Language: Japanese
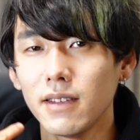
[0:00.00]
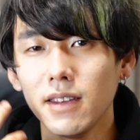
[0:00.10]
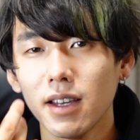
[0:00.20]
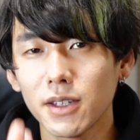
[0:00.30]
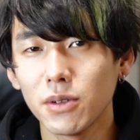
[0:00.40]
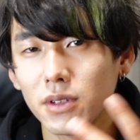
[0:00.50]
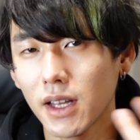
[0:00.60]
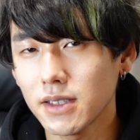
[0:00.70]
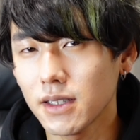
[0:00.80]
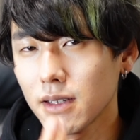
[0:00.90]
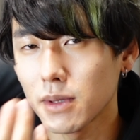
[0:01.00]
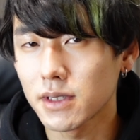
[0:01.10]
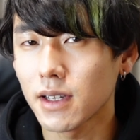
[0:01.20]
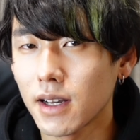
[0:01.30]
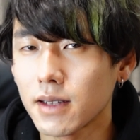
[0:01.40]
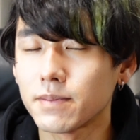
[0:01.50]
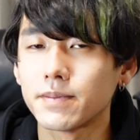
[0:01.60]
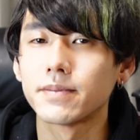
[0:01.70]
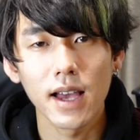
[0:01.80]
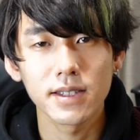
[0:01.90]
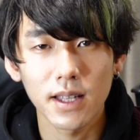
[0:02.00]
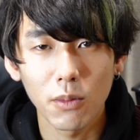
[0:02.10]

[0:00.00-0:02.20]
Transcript: いい波動出せてますか？明日